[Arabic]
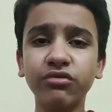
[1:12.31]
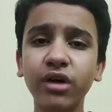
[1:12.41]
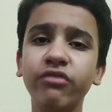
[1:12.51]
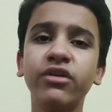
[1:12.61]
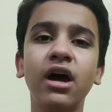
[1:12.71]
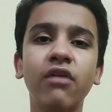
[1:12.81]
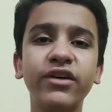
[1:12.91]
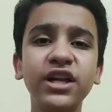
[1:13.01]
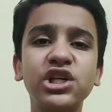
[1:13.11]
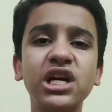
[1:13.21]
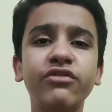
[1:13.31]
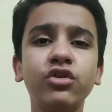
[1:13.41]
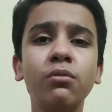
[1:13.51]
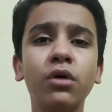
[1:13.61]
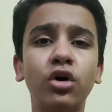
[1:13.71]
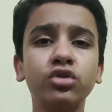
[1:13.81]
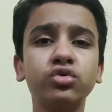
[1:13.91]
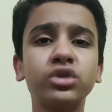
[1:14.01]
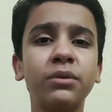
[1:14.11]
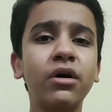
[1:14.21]
3.5 فانا شايف ان هم
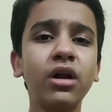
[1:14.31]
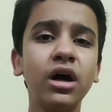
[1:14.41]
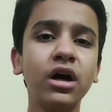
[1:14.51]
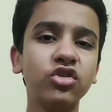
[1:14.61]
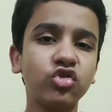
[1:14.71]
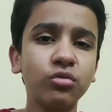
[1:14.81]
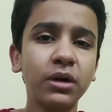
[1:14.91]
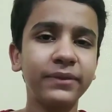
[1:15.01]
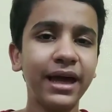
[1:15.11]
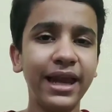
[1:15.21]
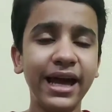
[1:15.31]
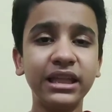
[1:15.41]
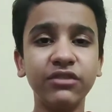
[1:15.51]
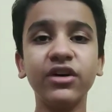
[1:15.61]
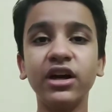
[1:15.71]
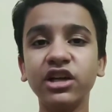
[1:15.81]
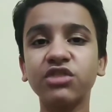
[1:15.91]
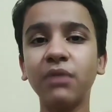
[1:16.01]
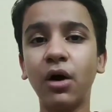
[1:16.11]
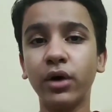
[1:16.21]
يحطوا طماله السمك بتاع الهاتف
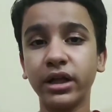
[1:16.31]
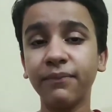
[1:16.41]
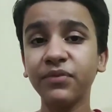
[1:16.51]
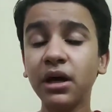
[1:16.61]
يسمح وكده